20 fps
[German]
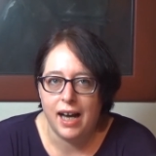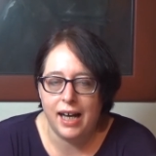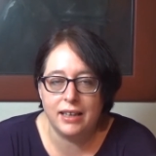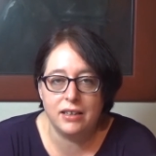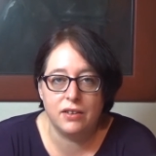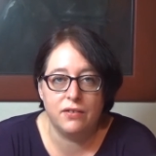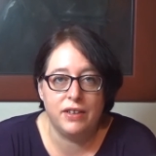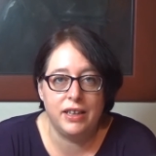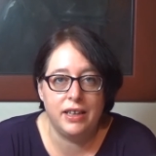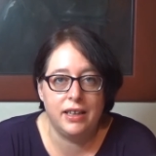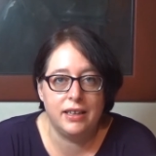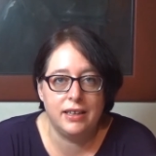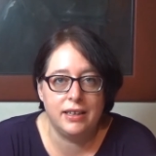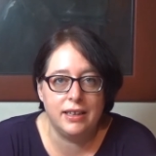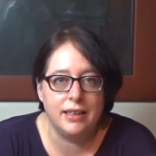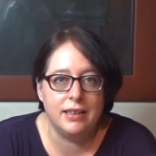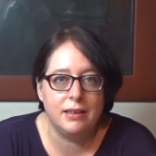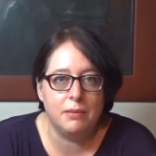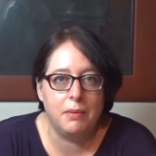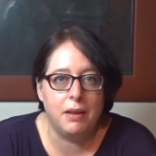Also, wenn ihr
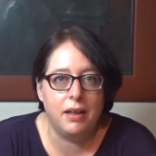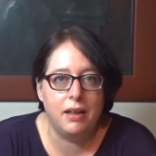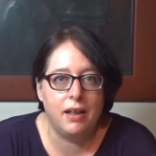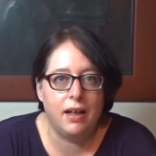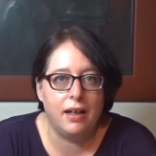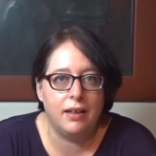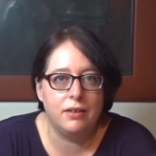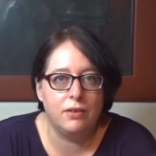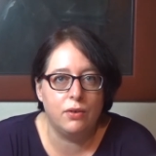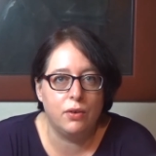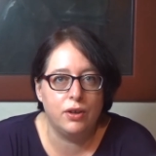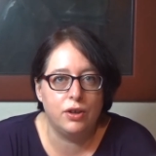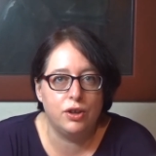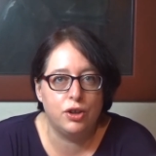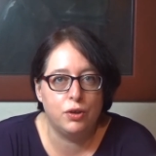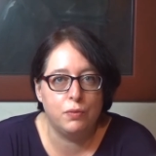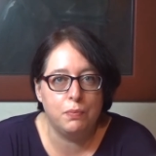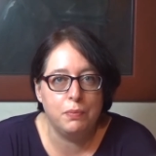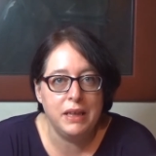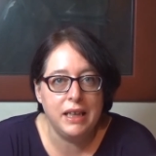das nächste Mal ein
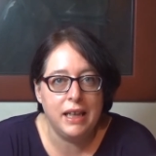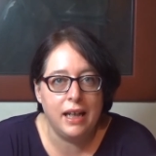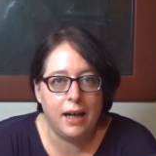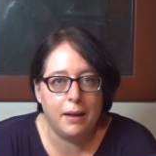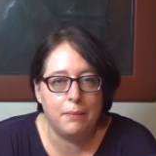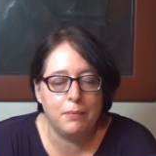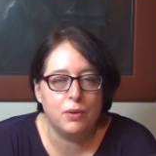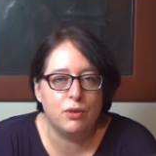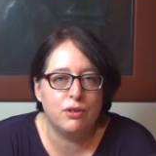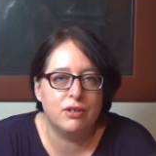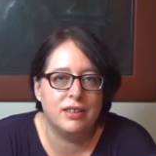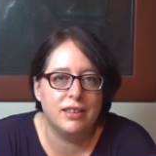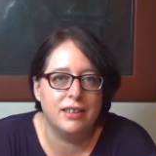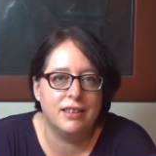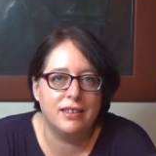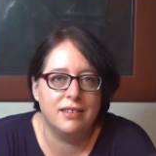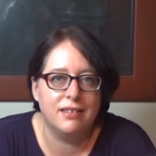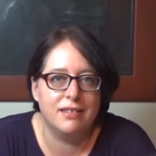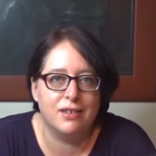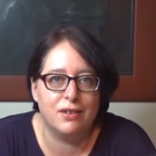neues Spiel habt und es
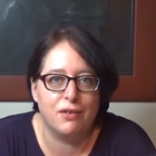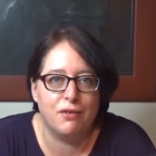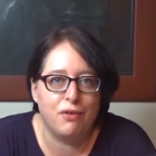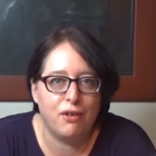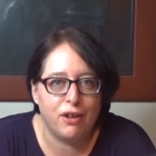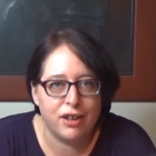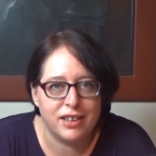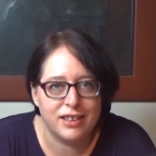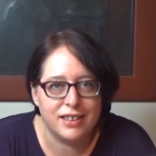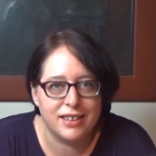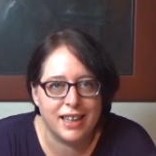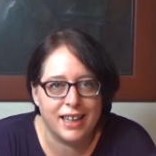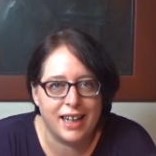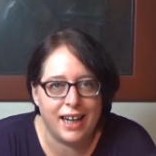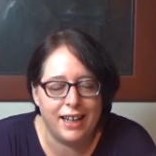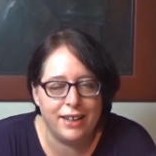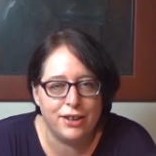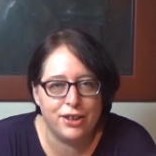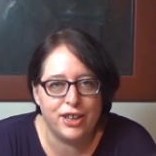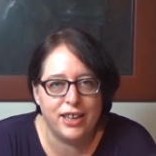nicht sofort ins
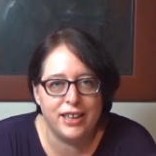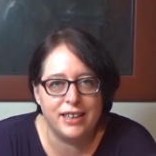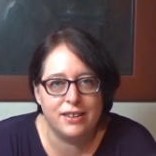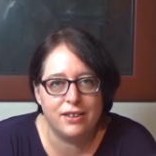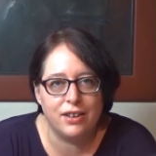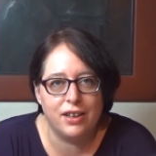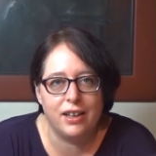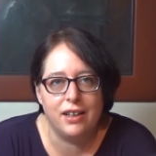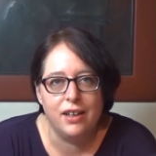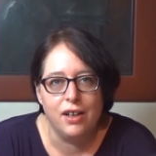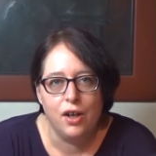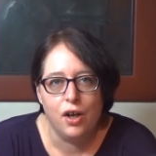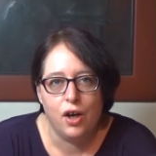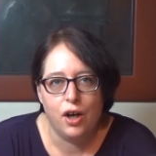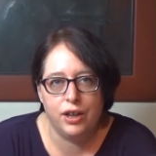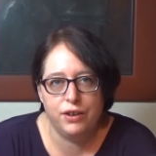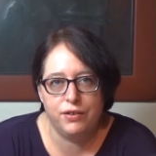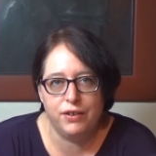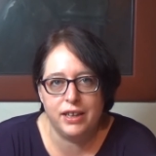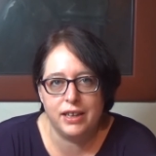Regal stellt, sondern
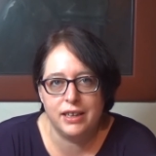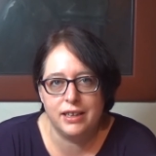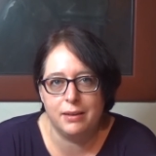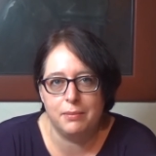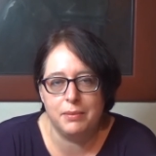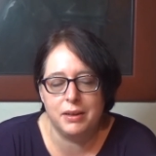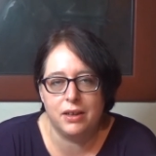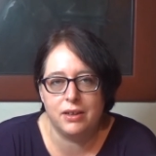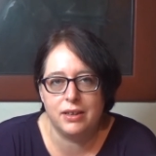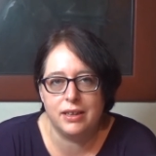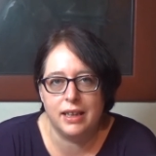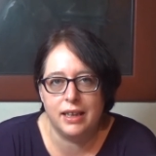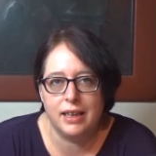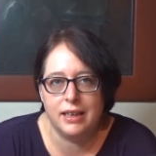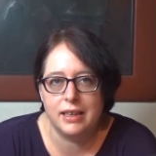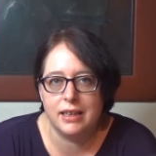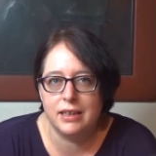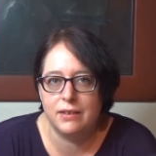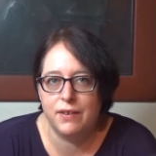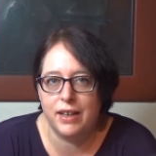euch wirklich damit
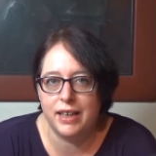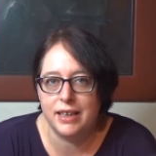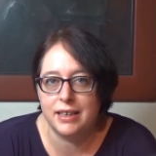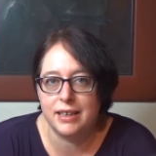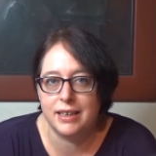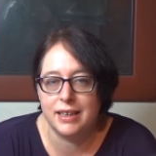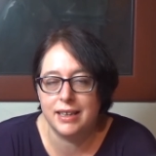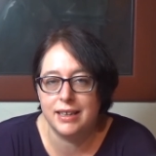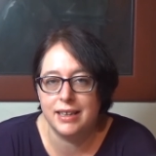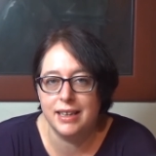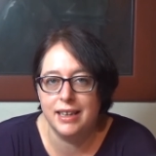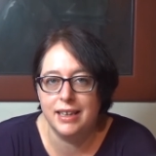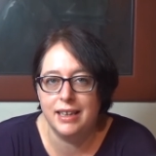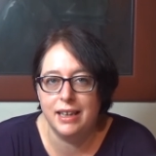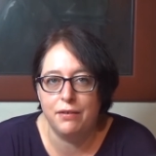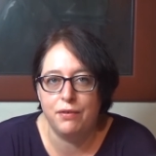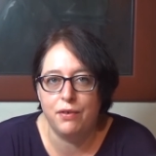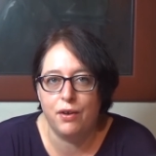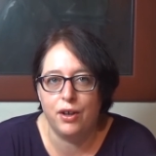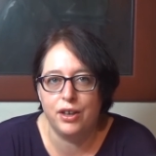auseinandersetzt, vielleicht ist das eine
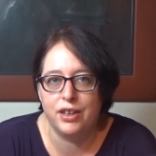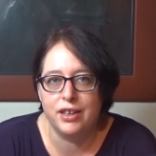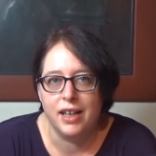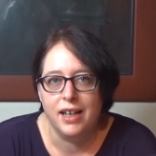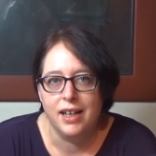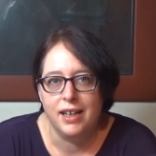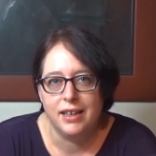Idee für euch,